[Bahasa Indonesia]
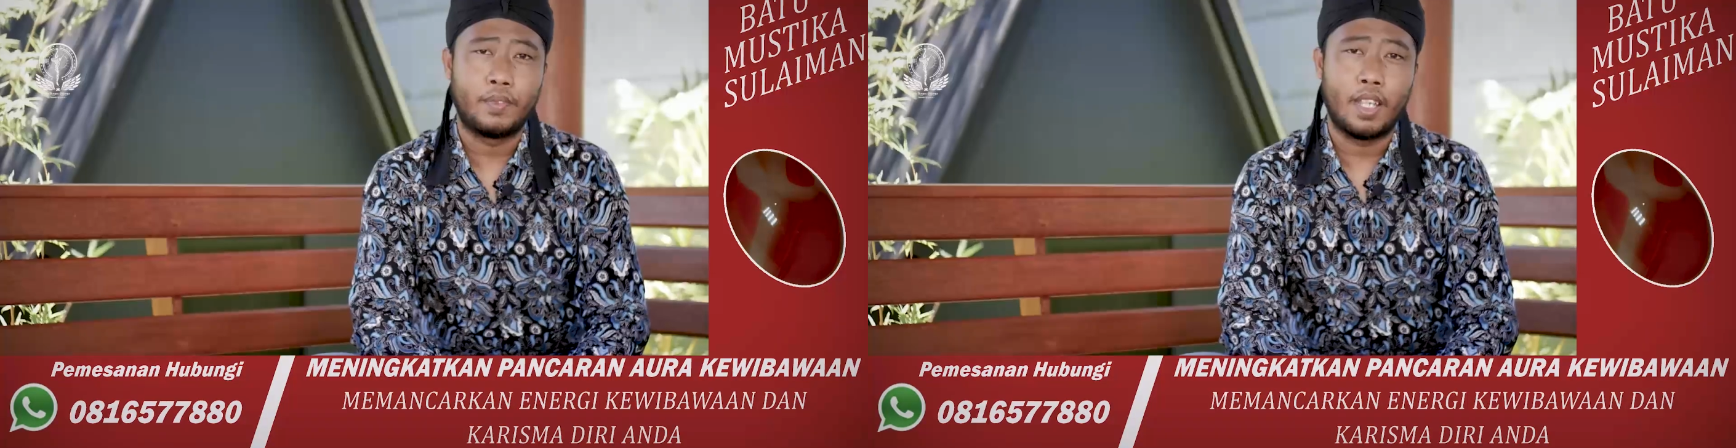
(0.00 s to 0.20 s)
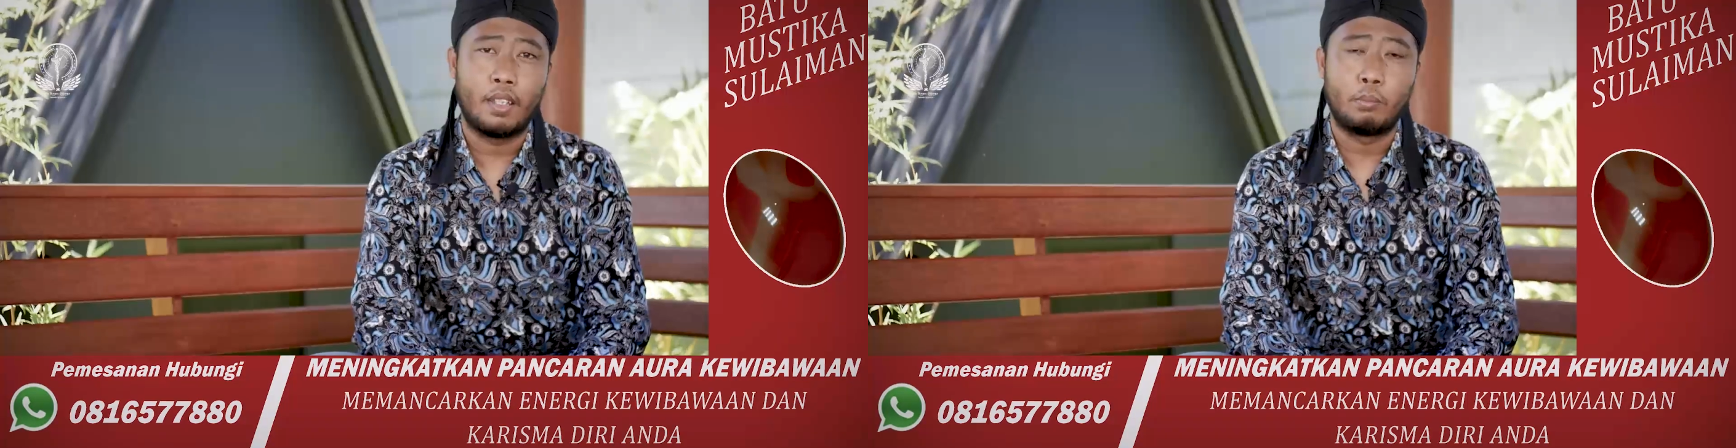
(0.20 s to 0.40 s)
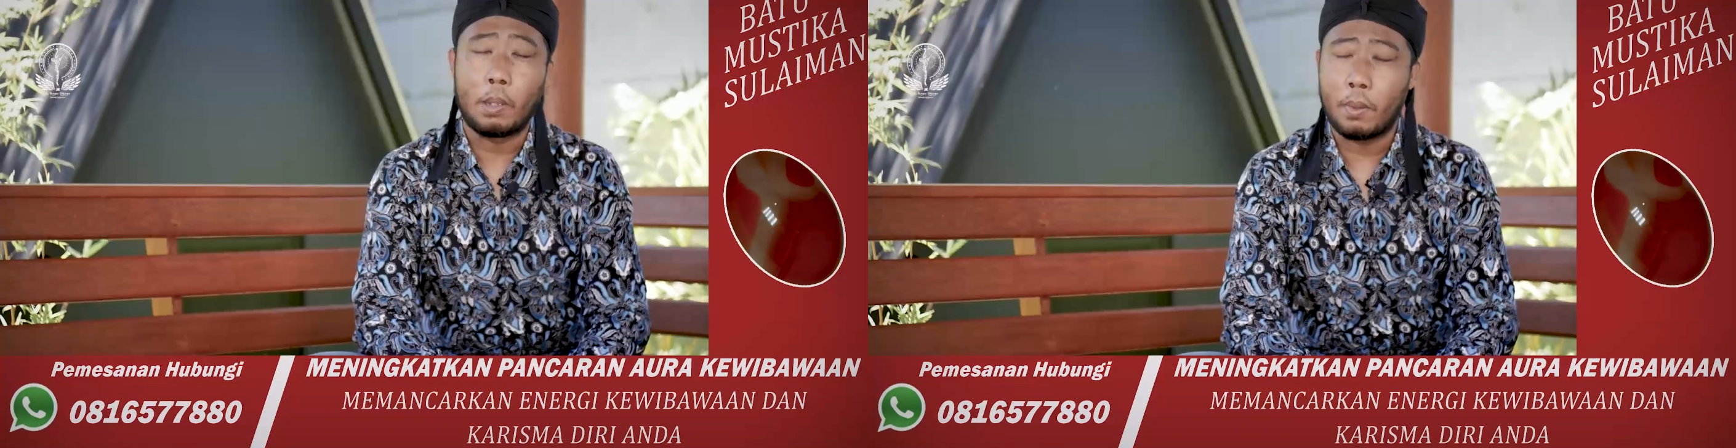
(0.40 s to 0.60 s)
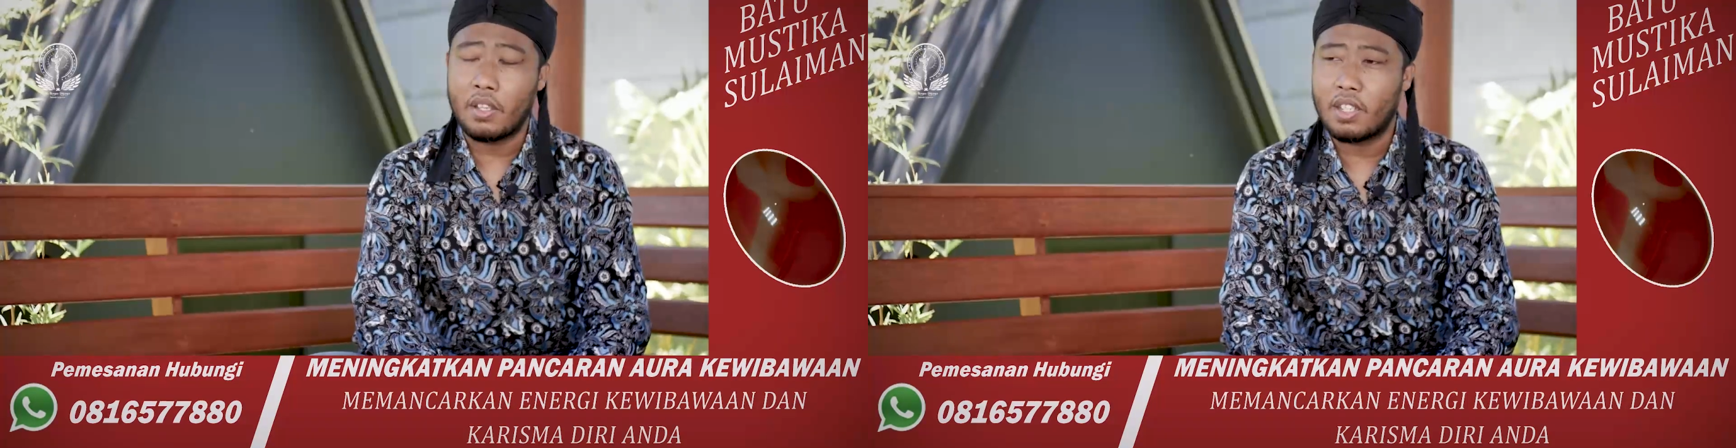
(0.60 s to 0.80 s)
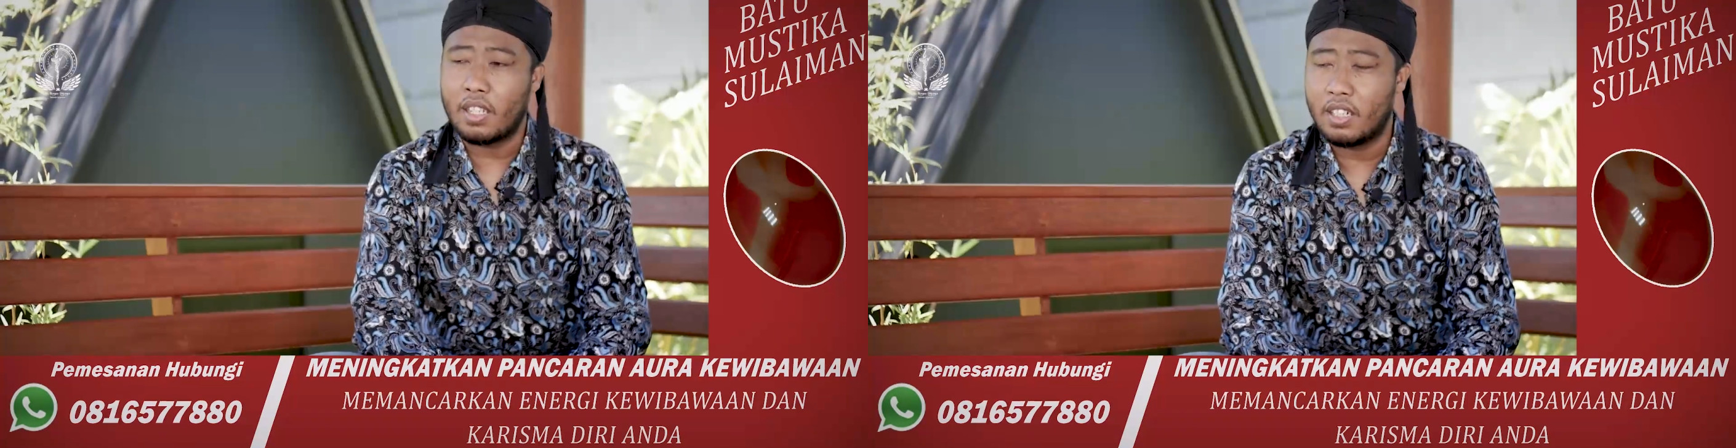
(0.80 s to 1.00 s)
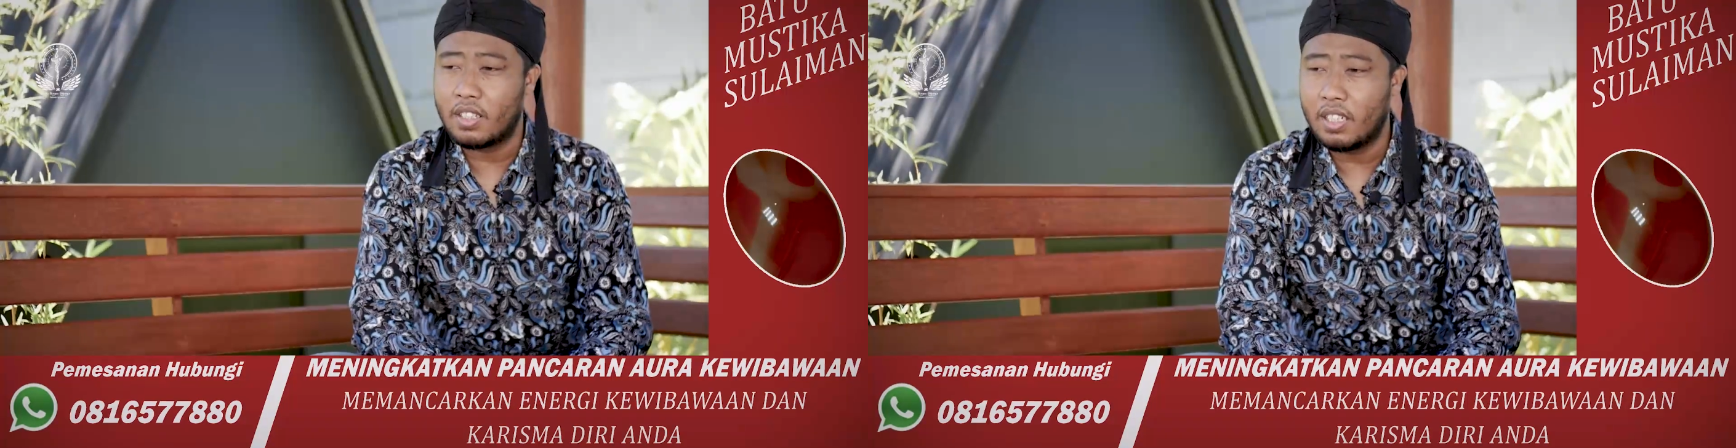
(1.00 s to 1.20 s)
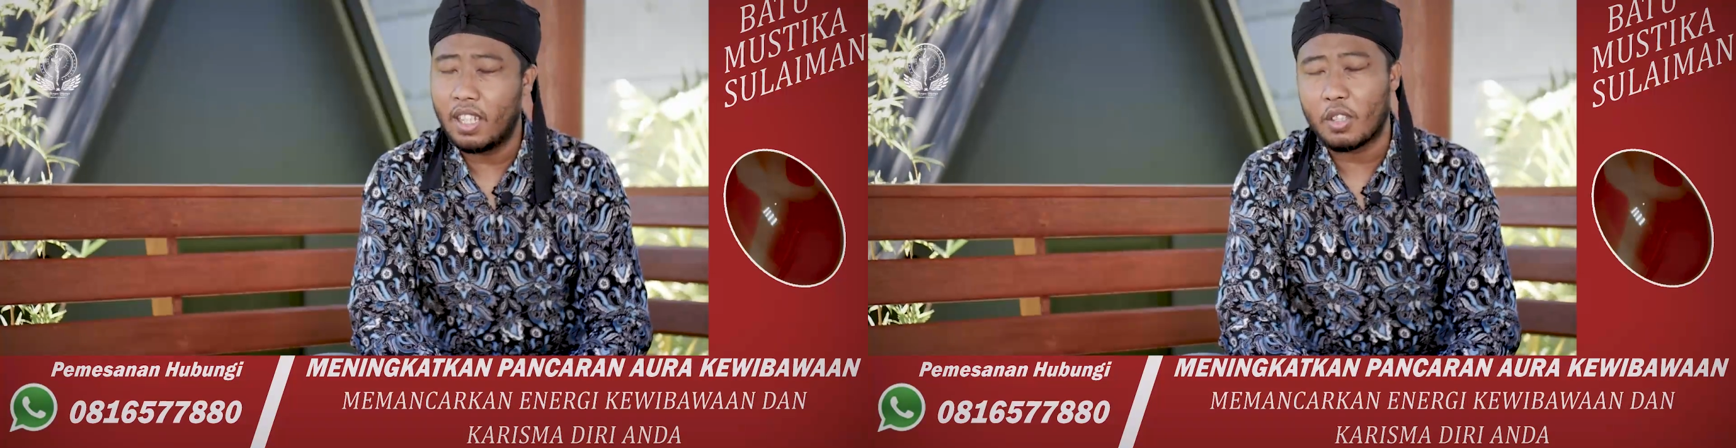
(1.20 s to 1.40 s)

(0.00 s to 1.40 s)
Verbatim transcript: ya memang saya di sini